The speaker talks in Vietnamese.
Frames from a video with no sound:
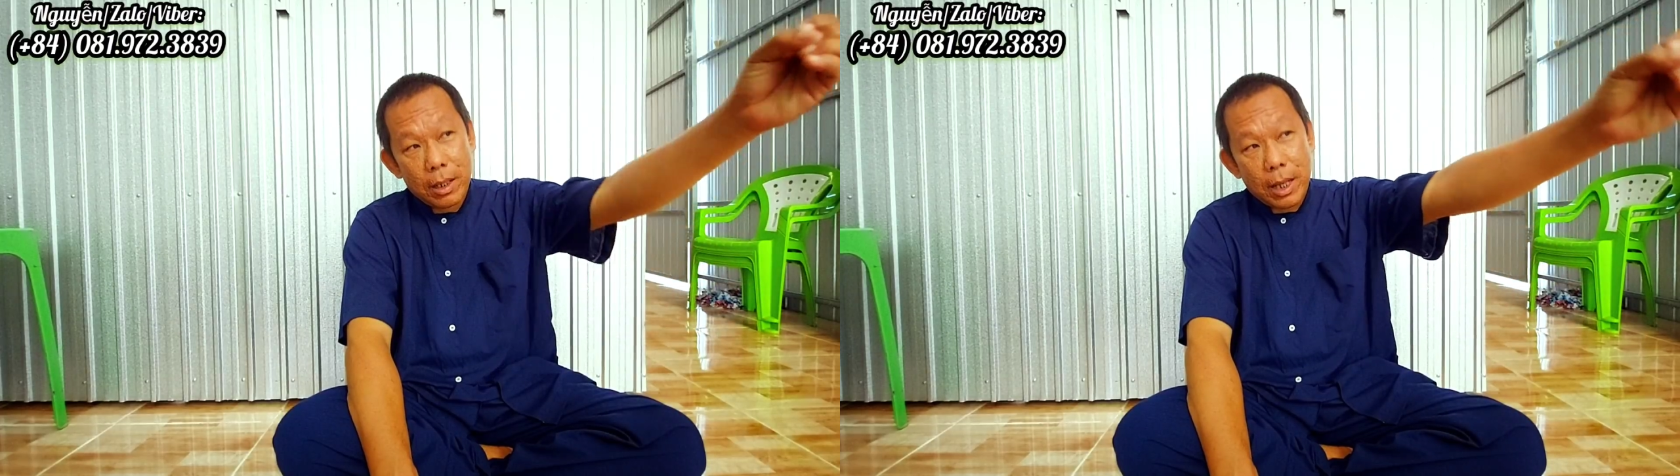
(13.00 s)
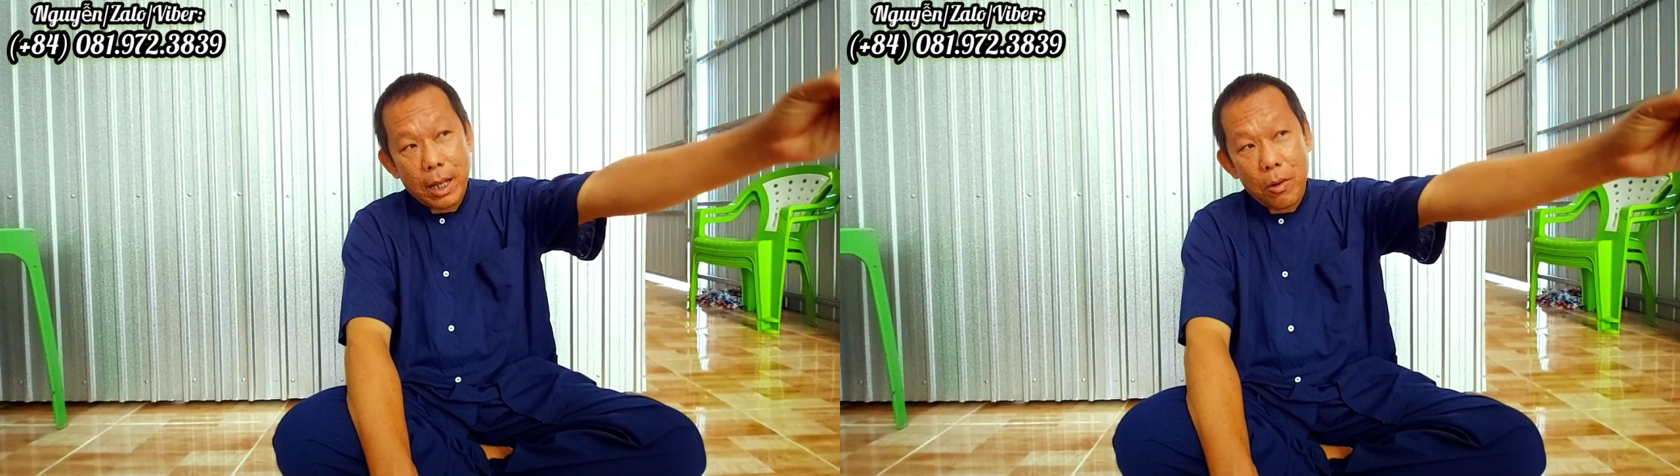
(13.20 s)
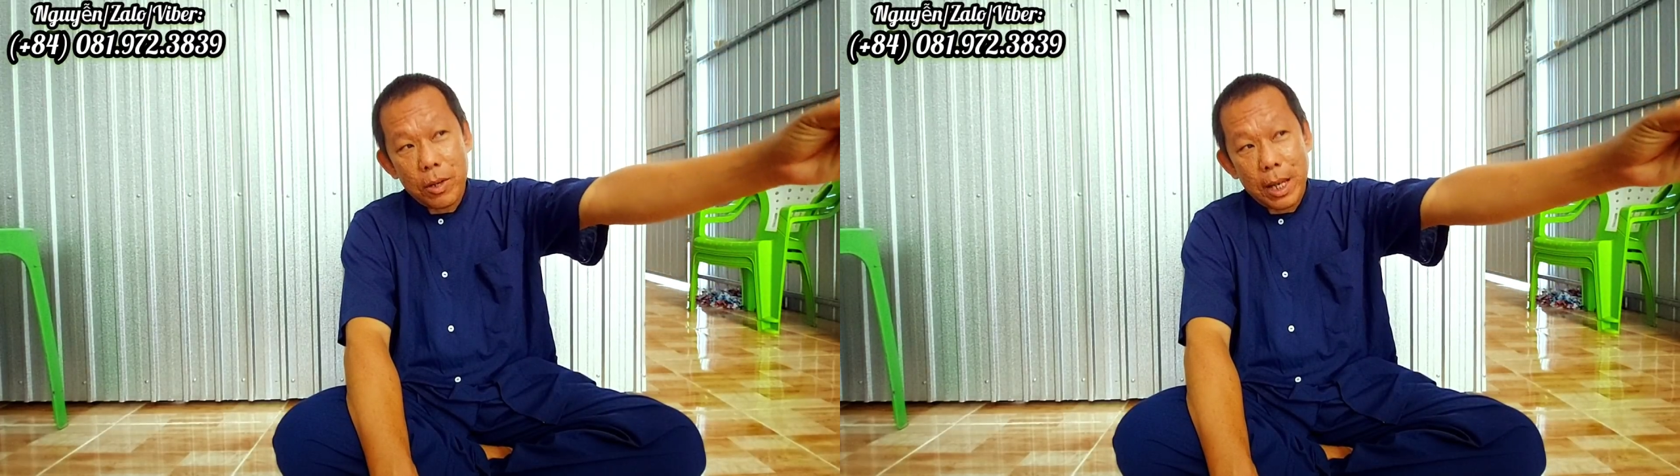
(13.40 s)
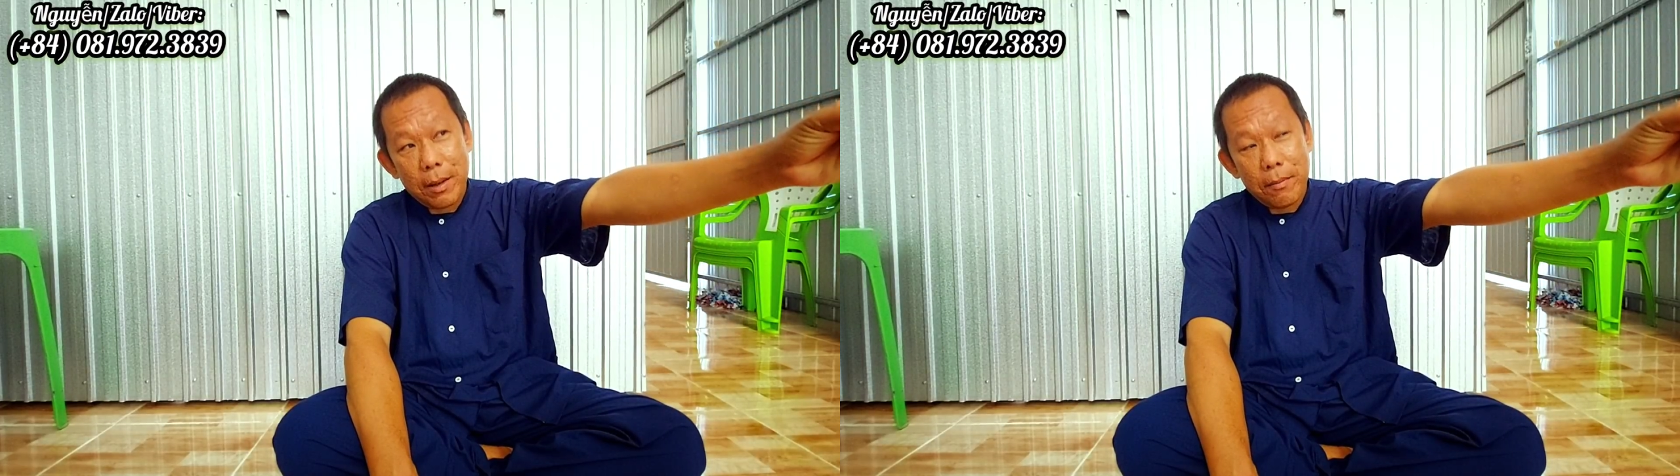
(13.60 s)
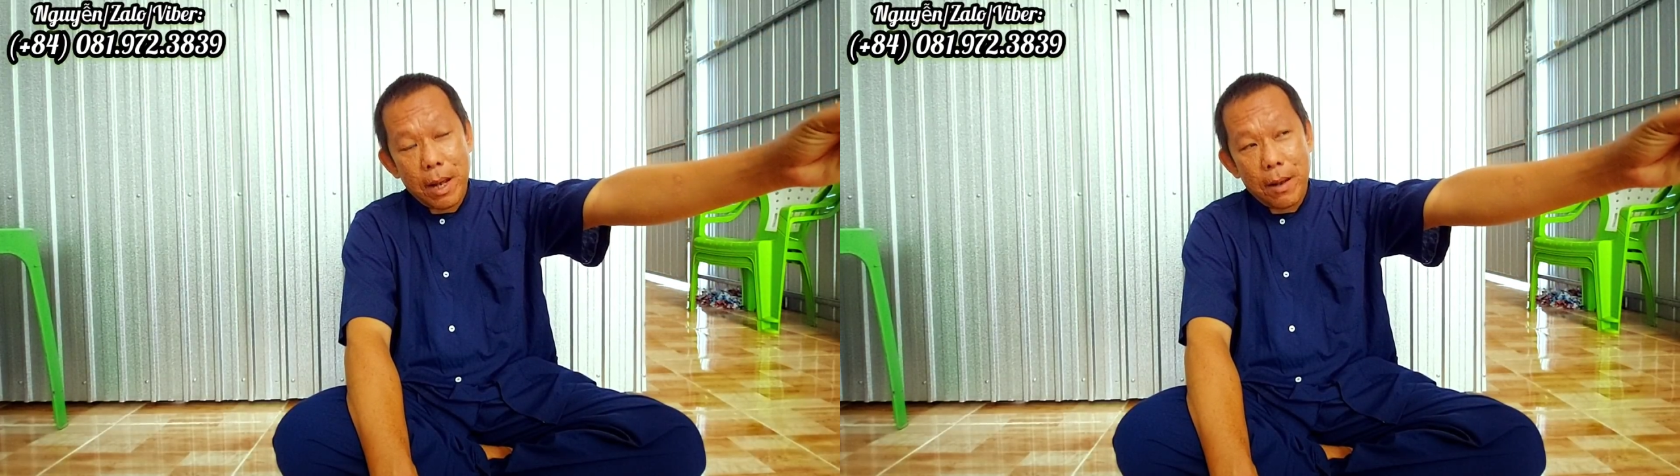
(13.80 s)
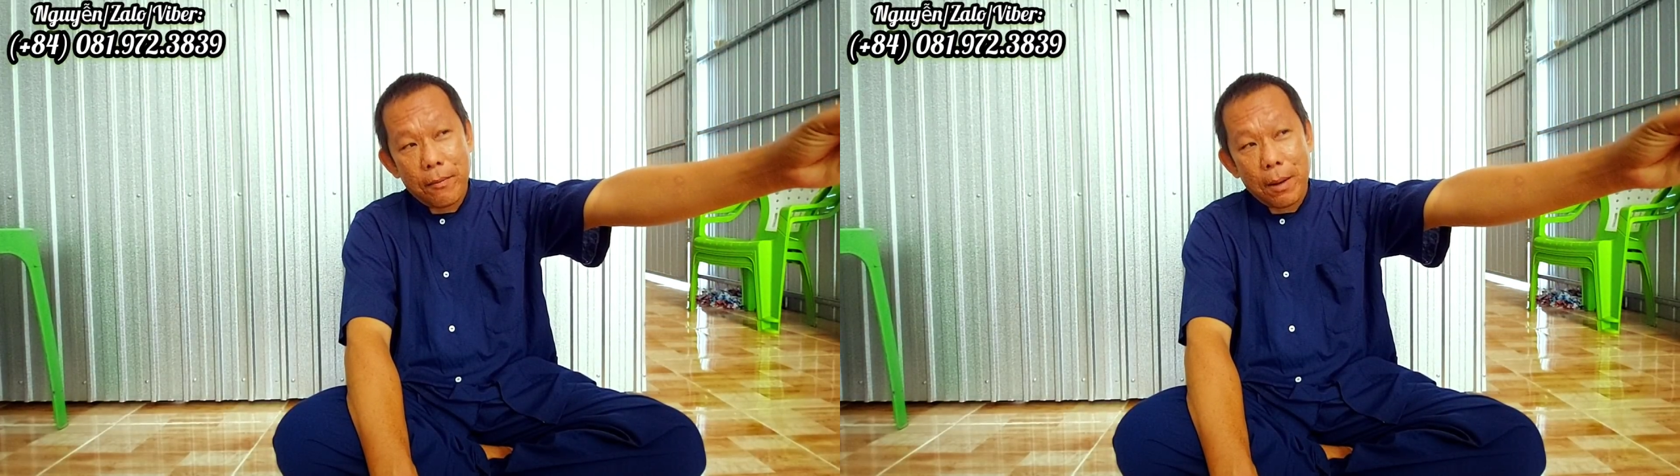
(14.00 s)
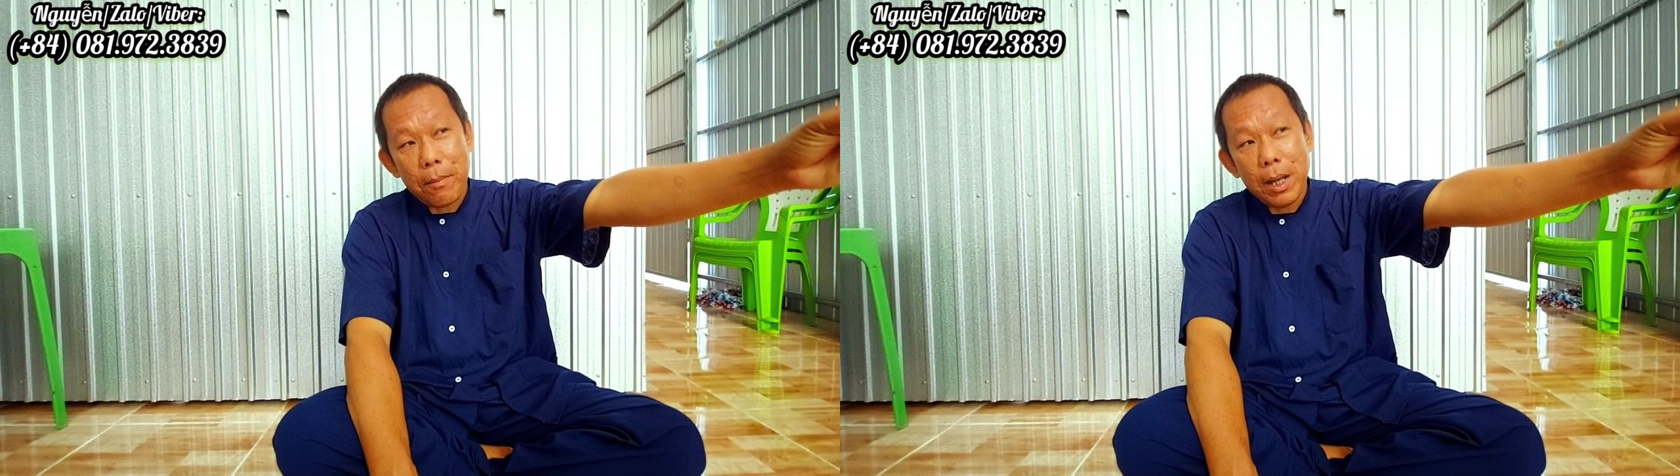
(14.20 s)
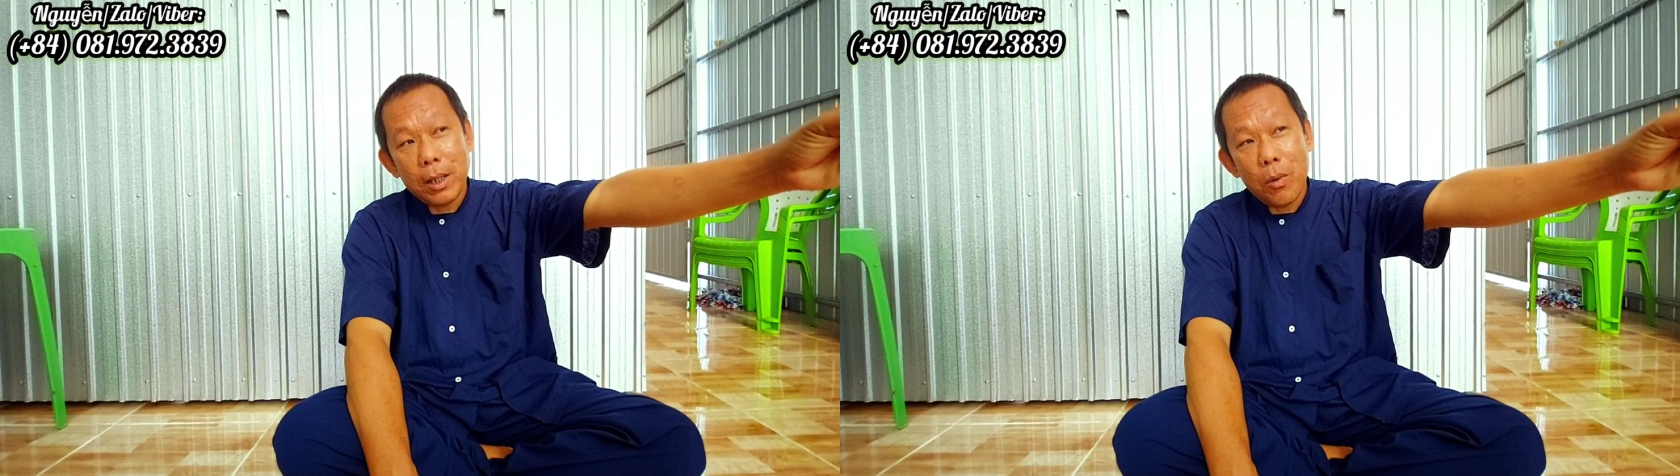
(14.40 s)
cái câu chuyện mà phật
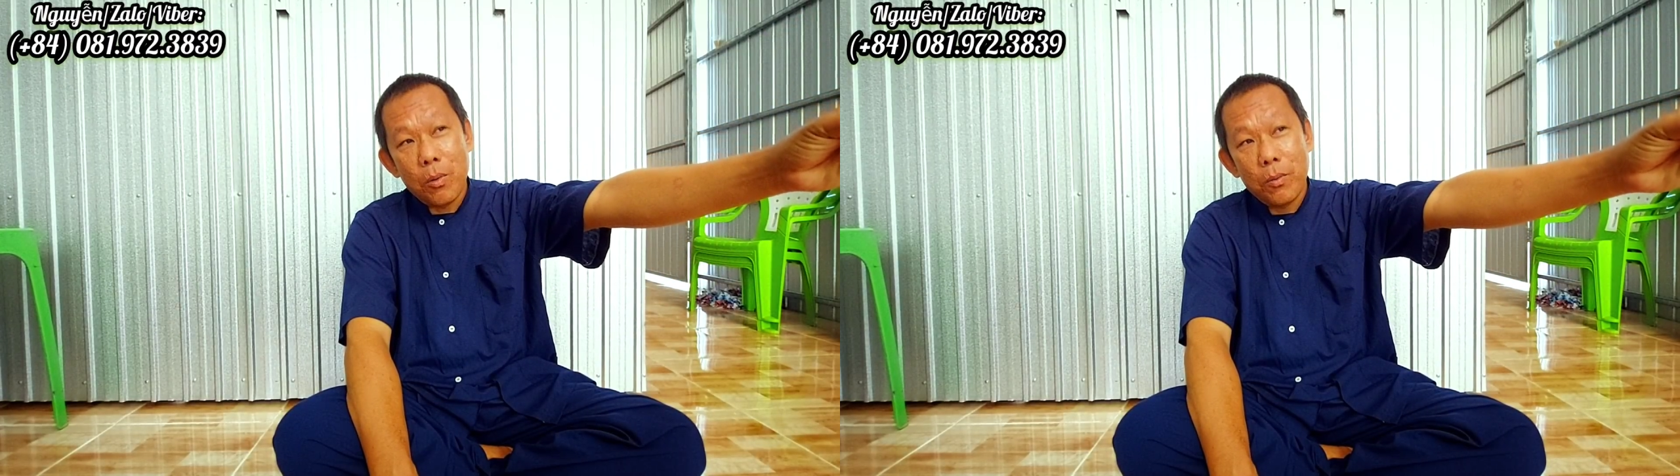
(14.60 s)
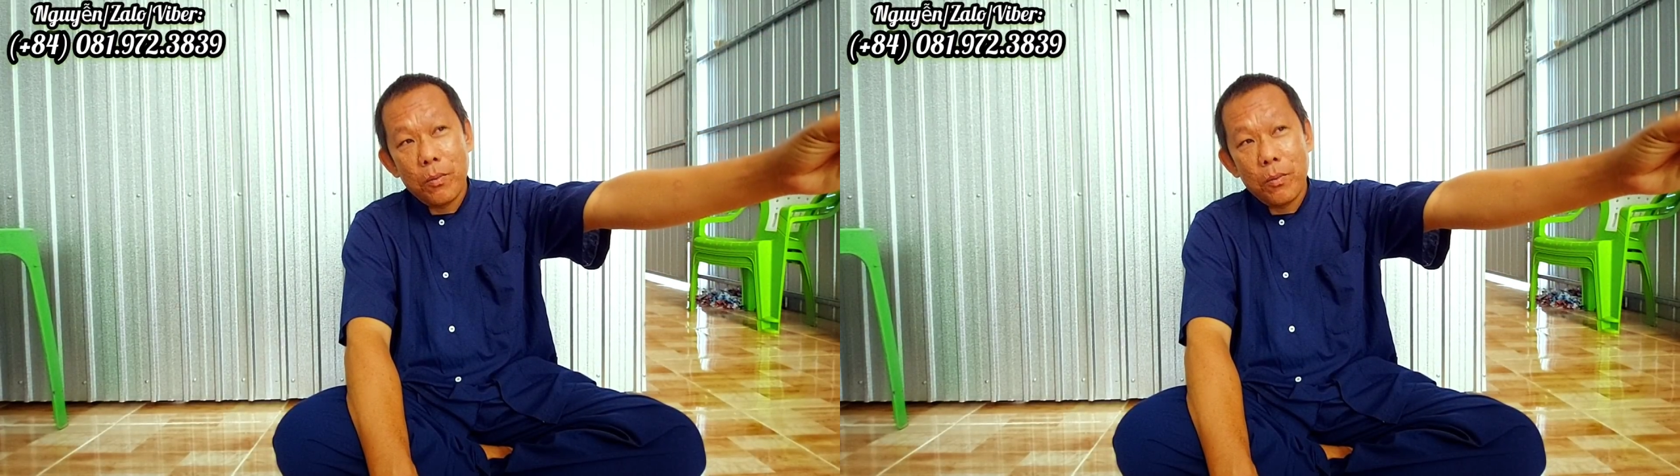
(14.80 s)
mới tu